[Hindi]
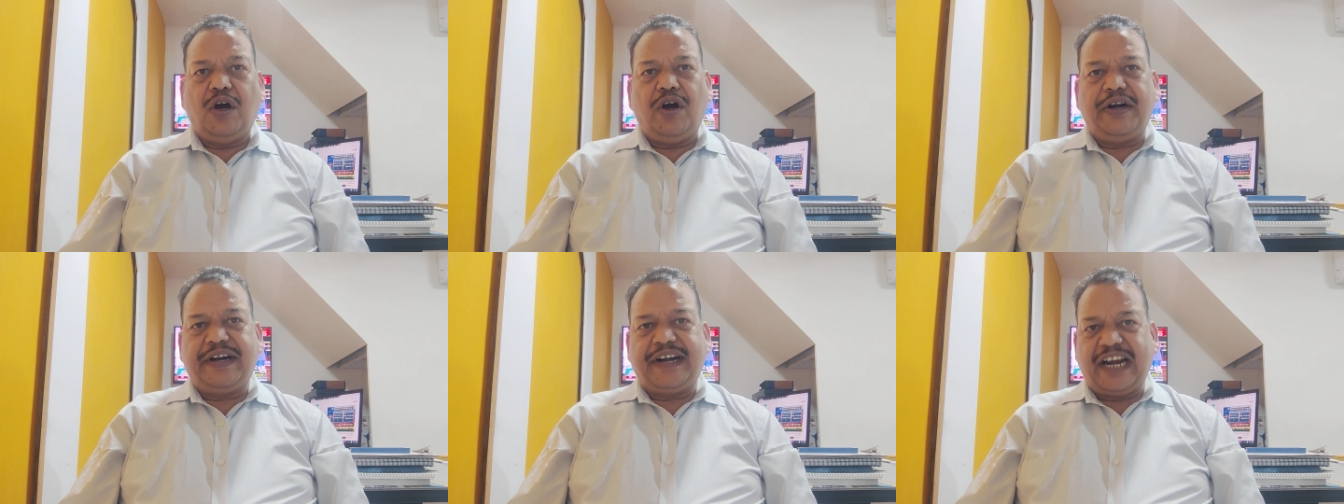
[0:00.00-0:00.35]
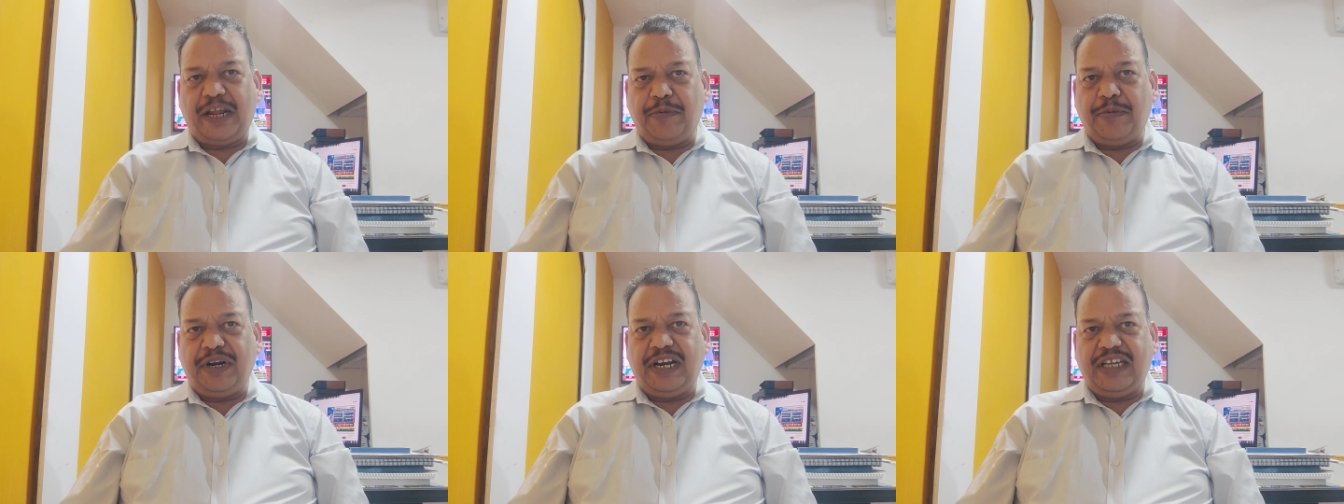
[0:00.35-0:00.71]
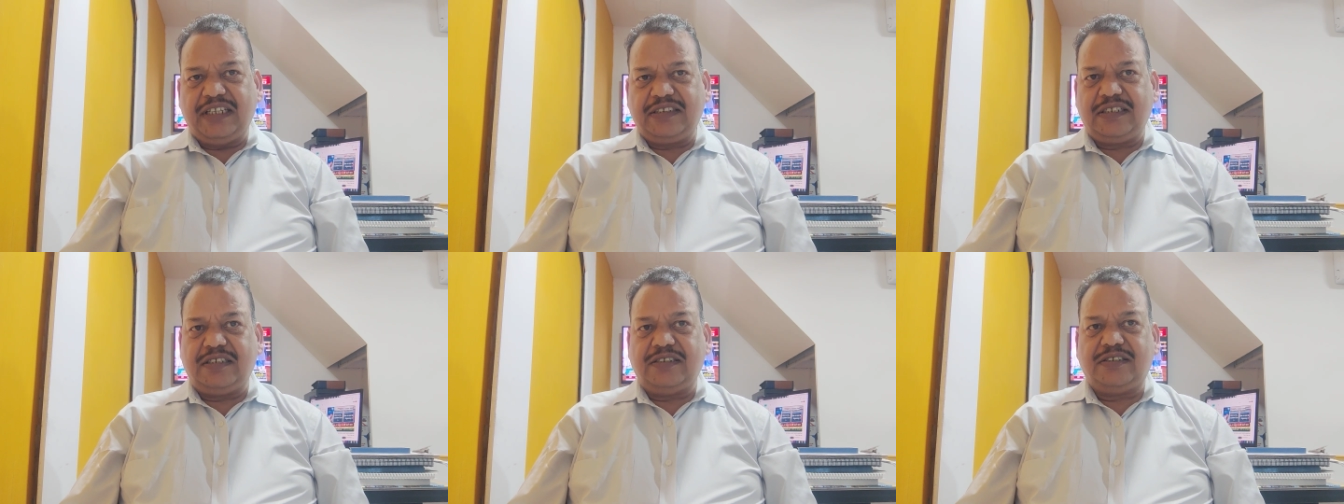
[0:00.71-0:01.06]
और ड्राइविंग
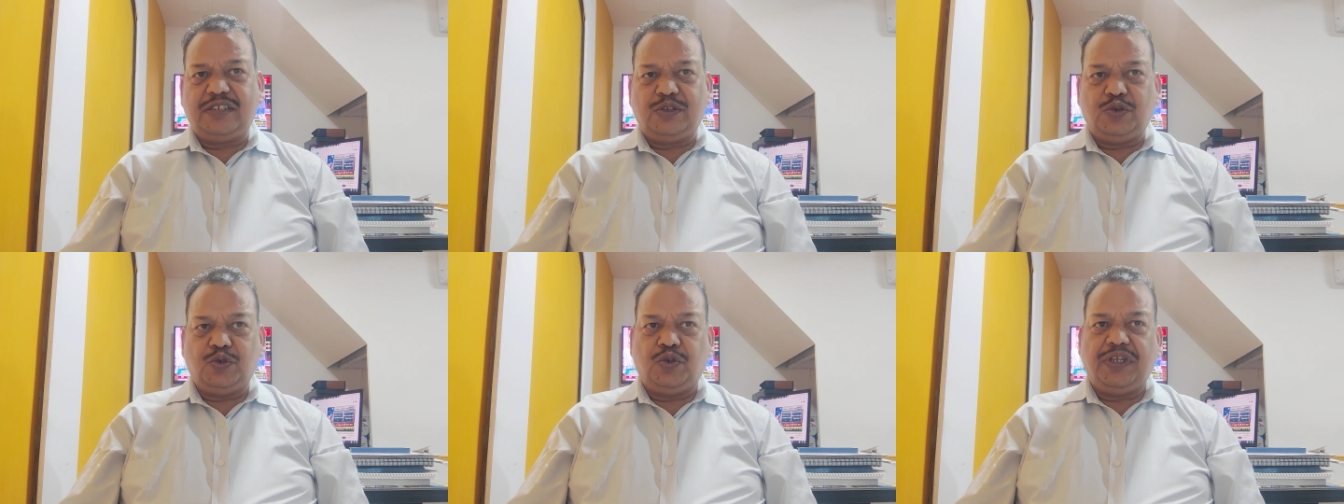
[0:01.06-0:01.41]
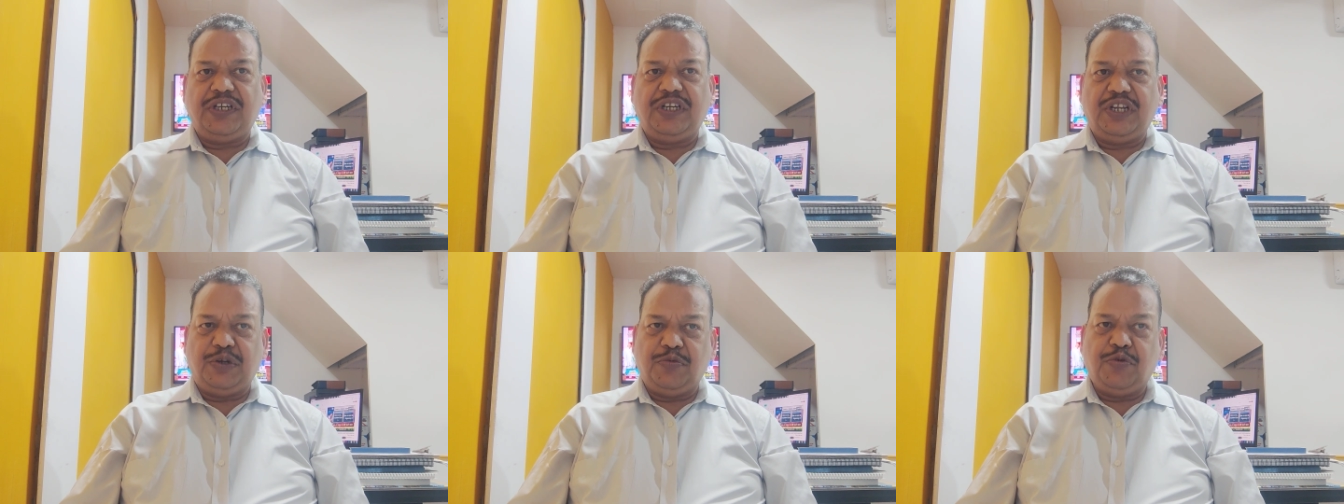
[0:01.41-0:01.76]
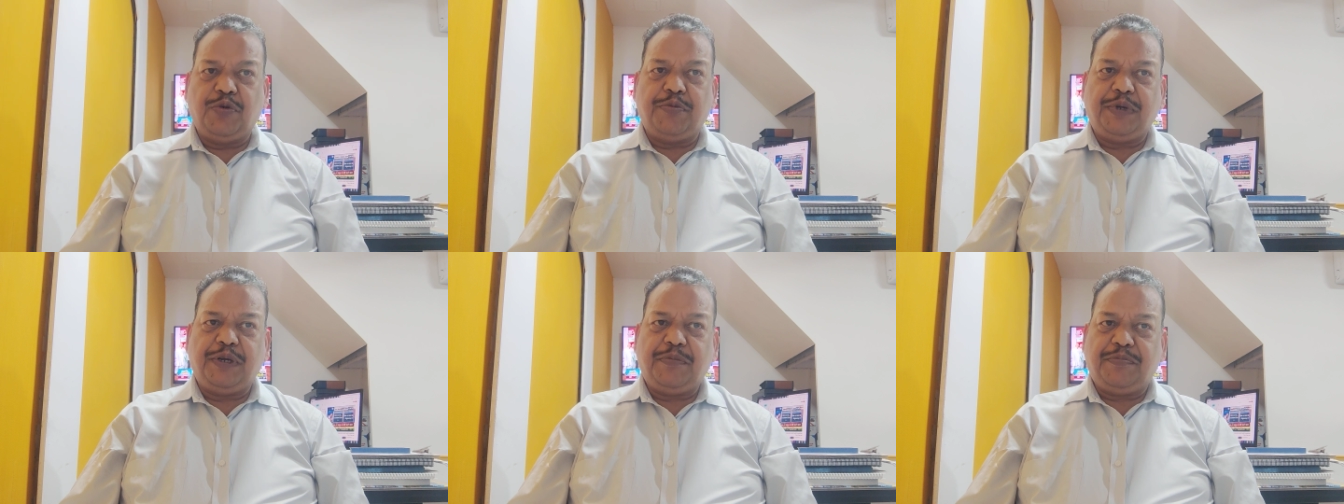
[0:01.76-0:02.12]
लाइसेंस से जुड़े
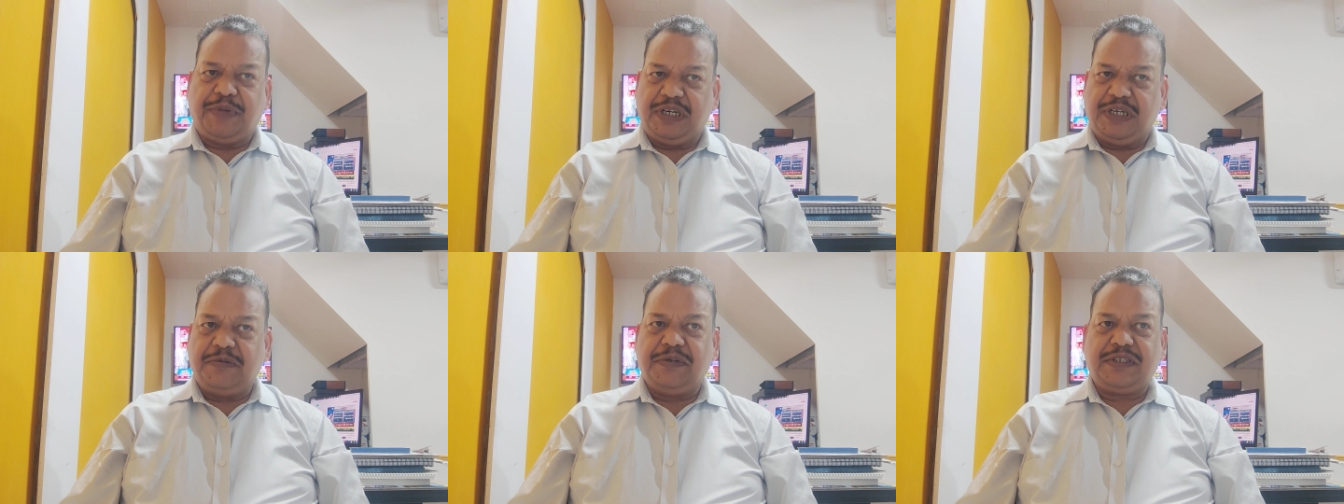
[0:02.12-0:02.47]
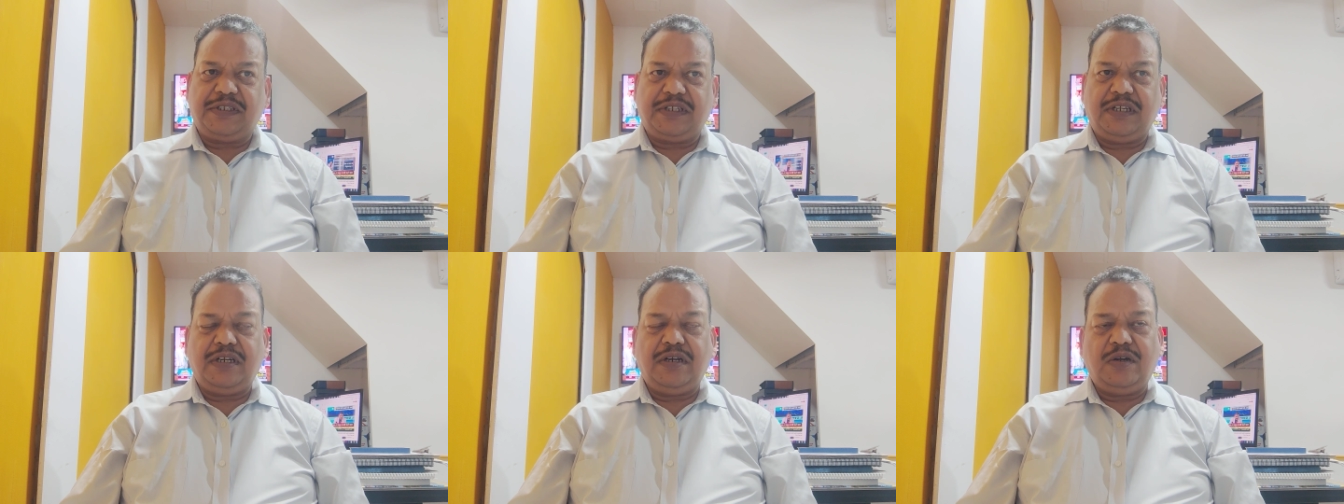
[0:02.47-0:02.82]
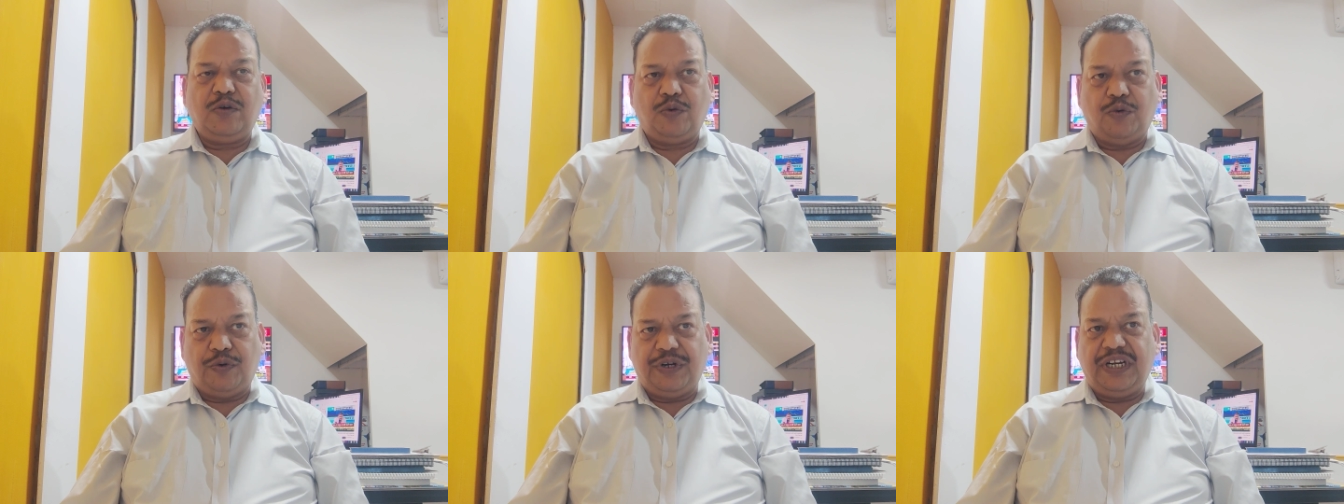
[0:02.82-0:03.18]
नियमों में परिवर्तन
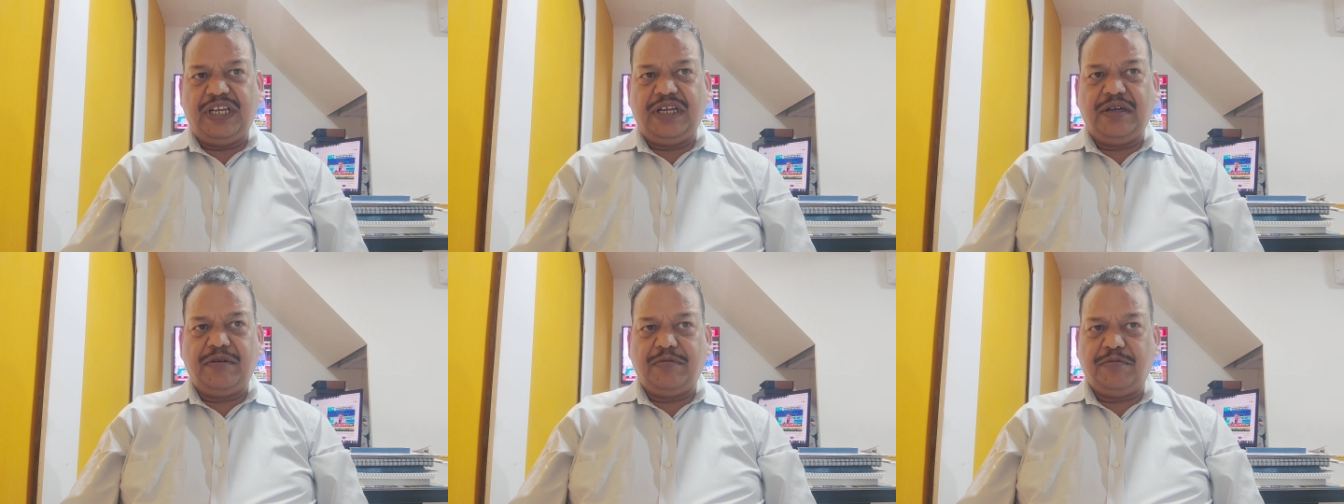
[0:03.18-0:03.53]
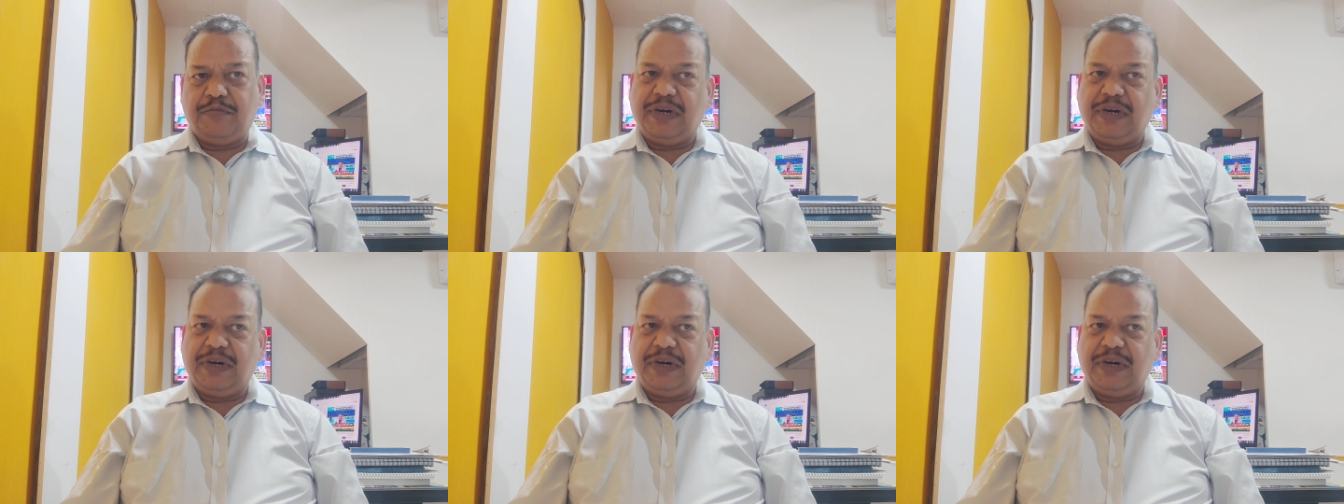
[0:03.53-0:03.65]
होने